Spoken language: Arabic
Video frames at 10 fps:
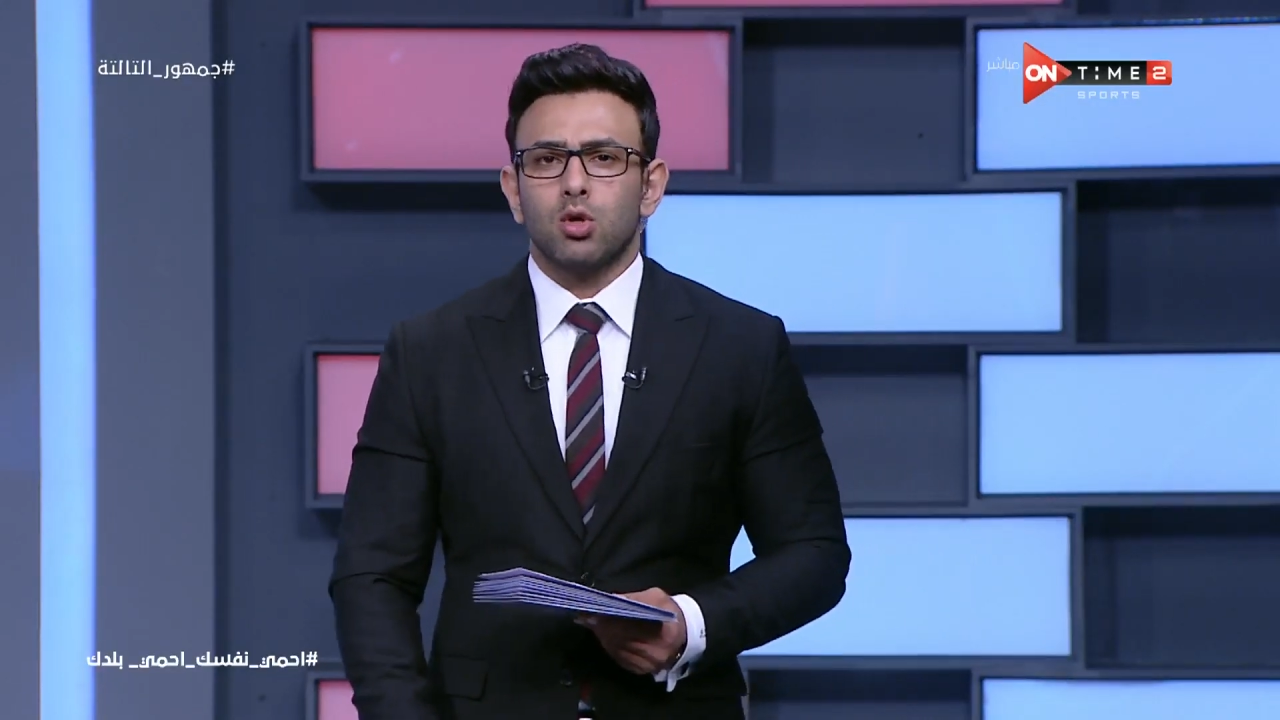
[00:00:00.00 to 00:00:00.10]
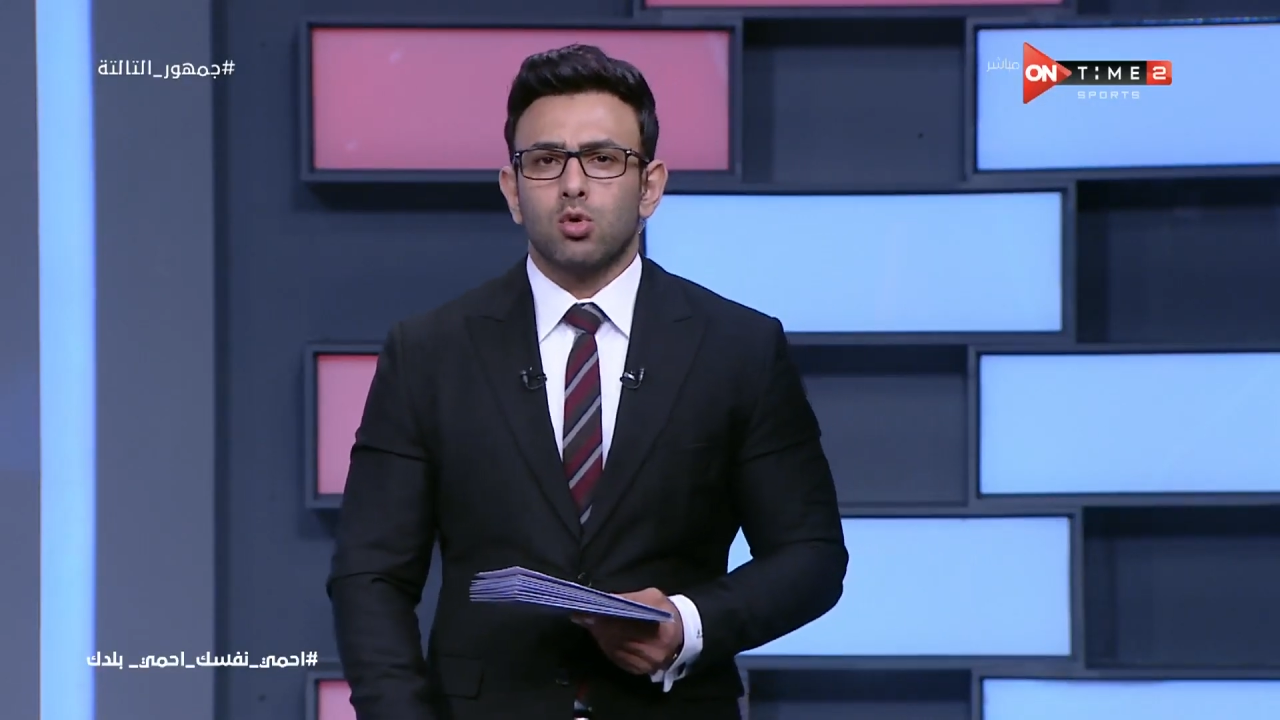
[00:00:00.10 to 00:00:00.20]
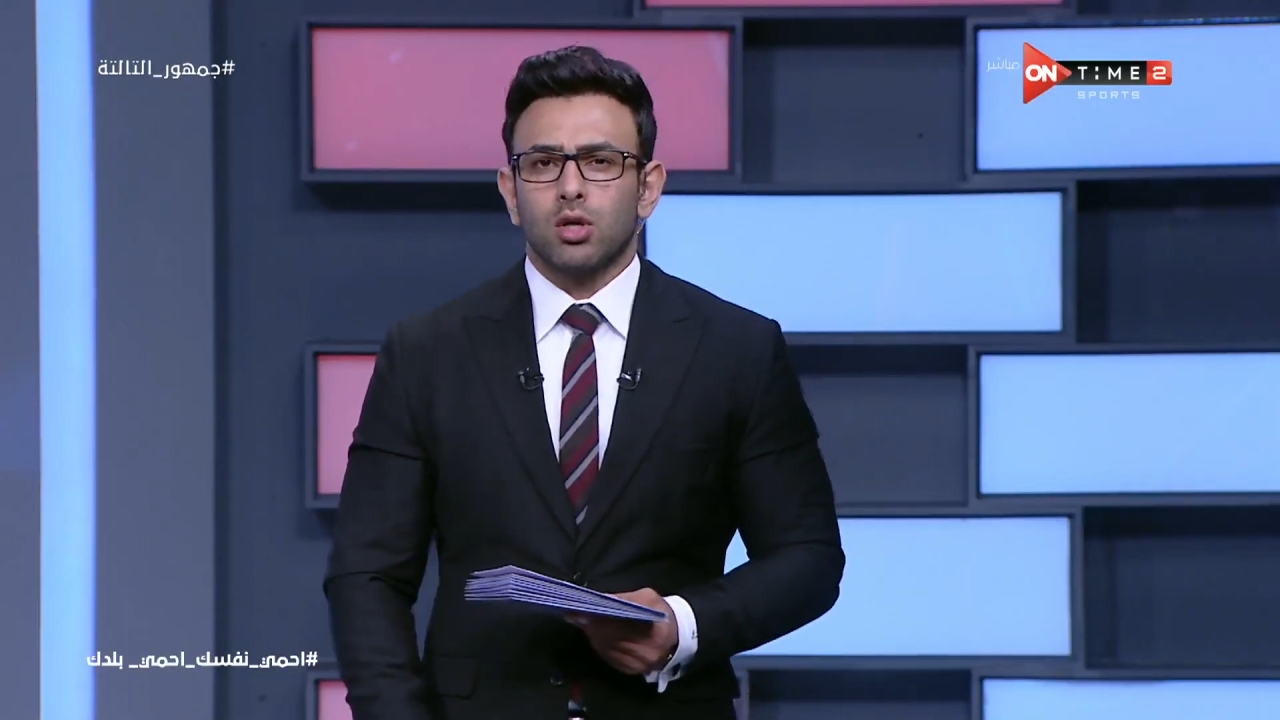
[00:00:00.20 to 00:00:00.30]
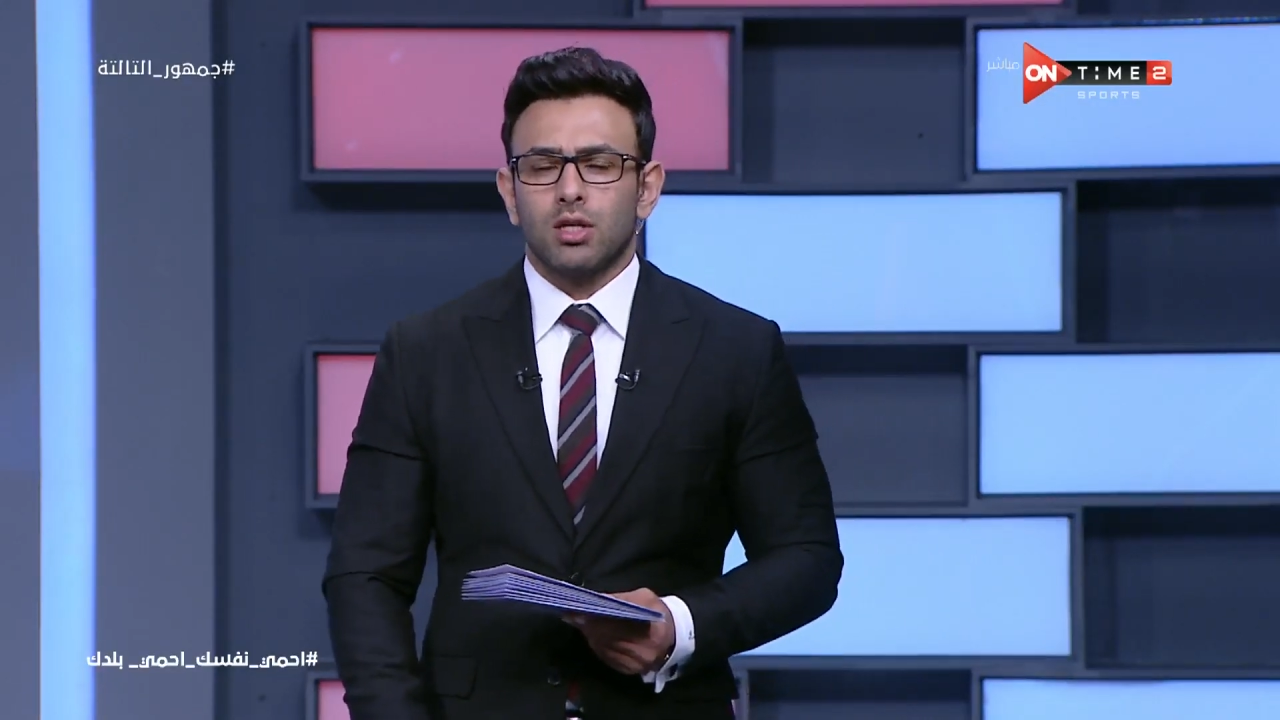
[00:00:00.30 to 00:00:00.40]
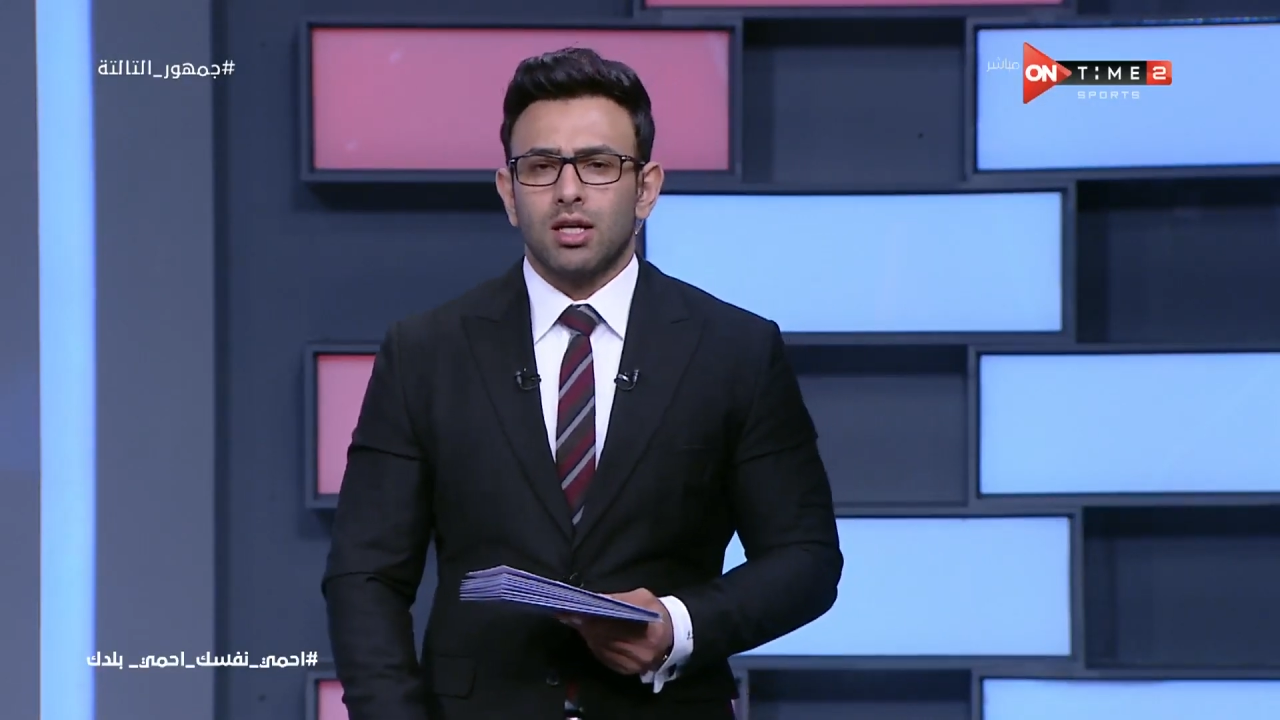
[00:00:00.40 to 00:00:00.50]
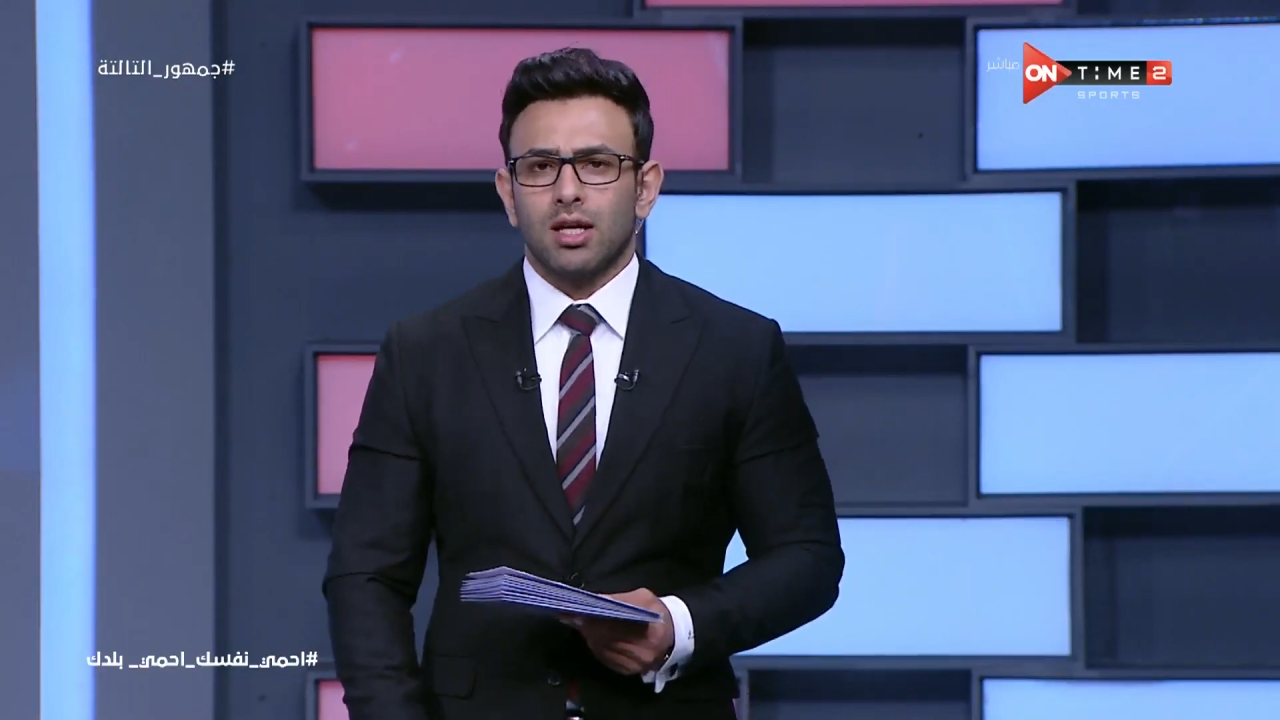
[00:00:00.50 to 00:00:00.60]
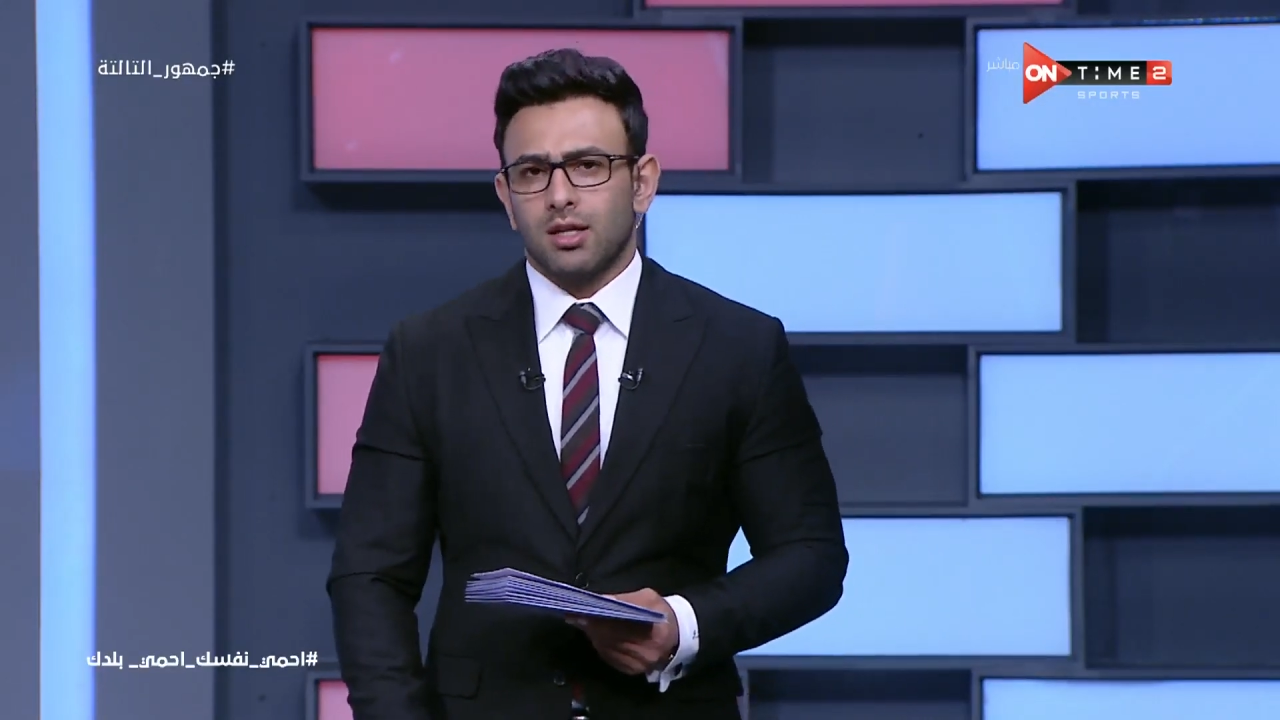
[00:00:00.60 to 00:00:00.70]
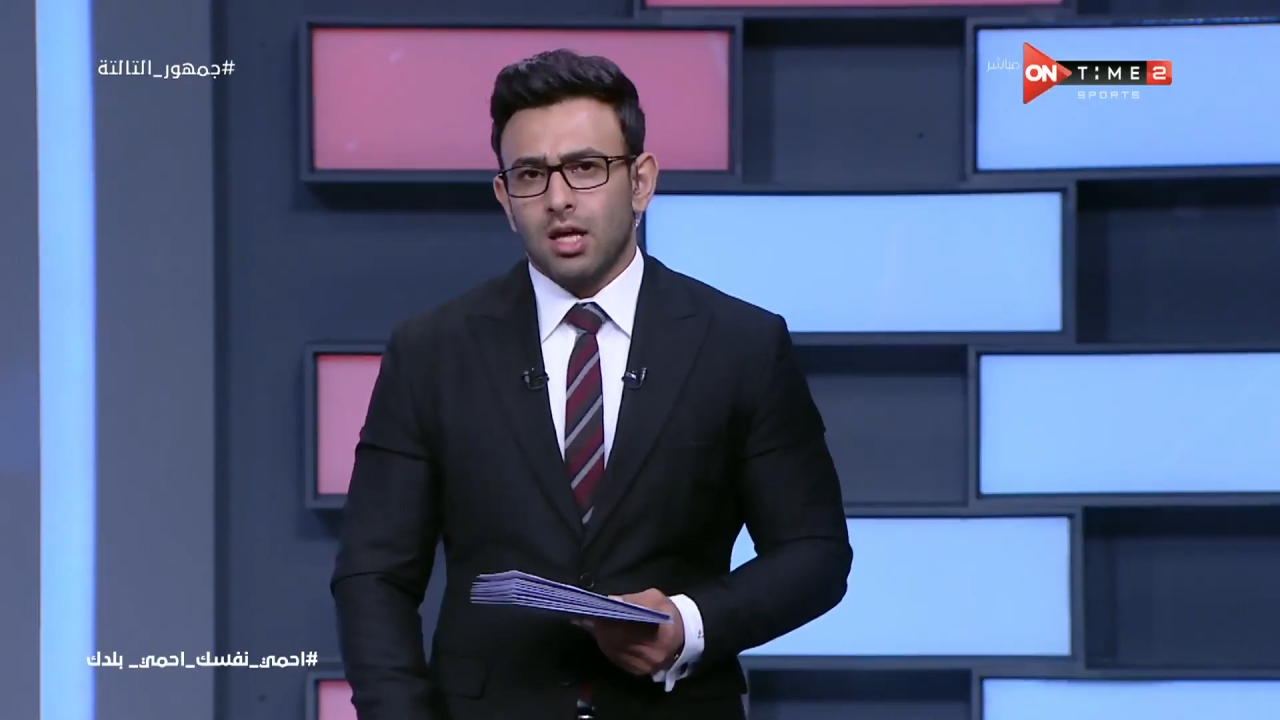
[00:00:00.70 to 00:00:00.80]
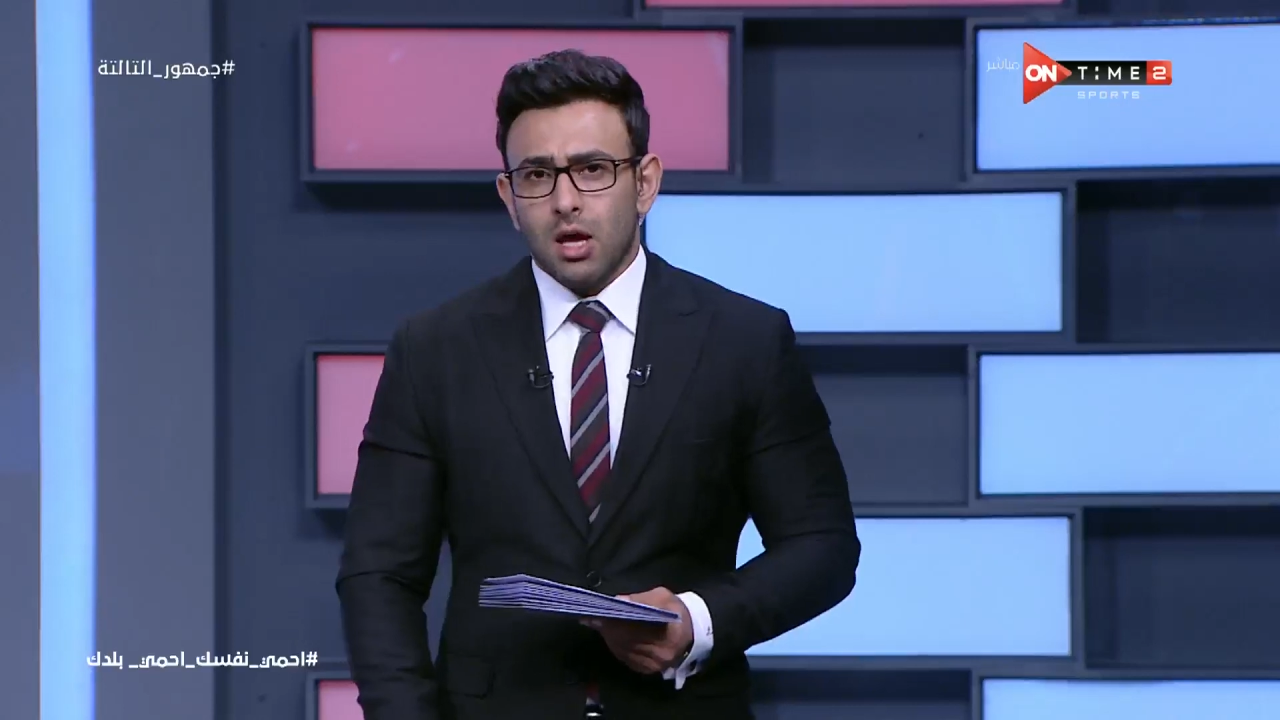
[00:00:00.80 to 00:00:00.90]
لكره اليد